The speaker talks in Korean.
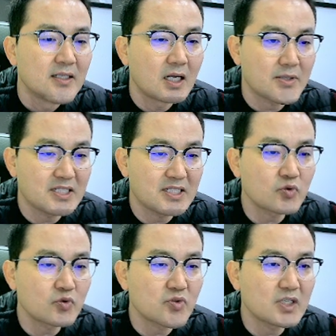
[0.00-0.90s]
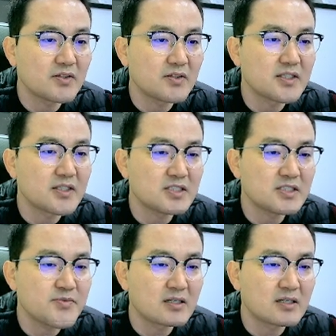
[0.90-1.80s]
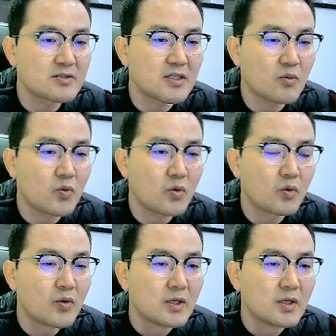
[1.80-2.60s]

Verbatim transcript: 아마 삼성역까지 연결되기는 쉽지 않을 것 같고